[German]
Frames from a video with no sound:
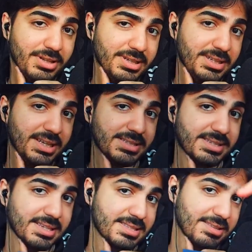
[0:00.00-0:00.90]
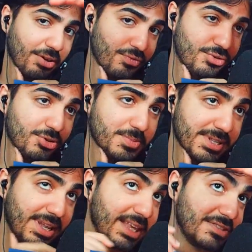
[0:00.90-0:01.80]
die jetzt das auf YouTube
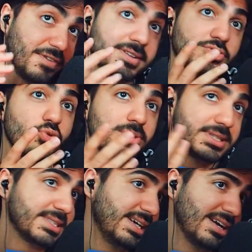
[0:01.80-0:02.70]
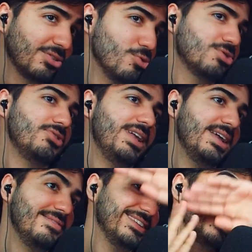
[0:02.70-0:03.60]
sehen. Ich versuche das direkt
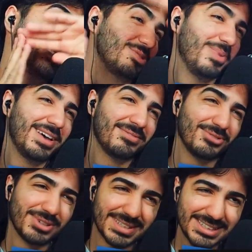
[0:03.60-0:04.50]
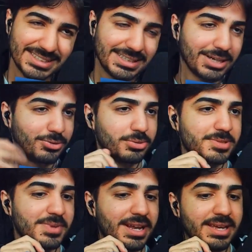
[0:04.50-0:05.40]
hochzuladen. Wenn es gesperrt wird, tut's
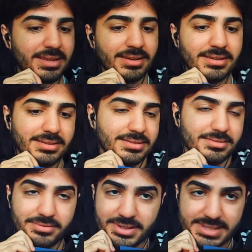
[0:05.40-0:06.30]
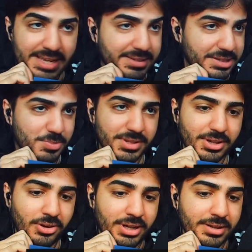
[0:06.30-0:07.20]
mir leid, ne? Wenn es einen Tag später
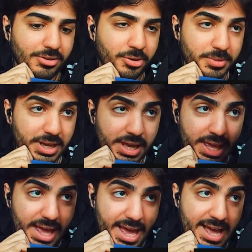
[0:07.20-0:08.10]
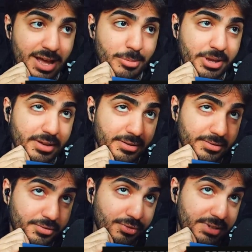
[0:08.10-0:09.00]
online kommt. Aber
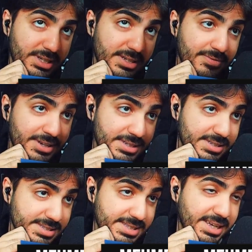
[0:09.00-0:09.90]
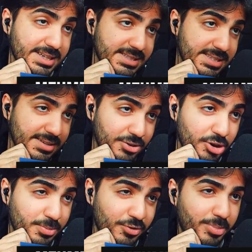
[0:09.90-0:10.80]
für die, wenn die das direkt sehen,
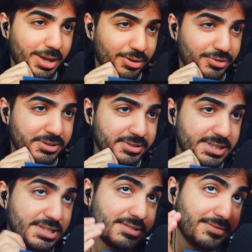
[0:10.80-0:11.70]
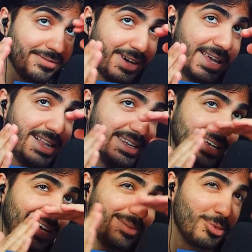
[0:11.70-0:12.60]
kommt vorbei auf Twitch, weil die
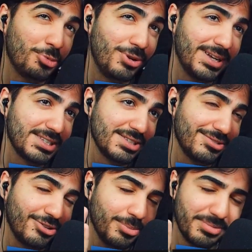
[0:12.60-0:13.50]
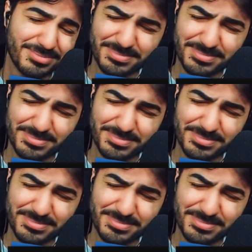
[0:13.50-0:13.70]
Album-Reaction kommt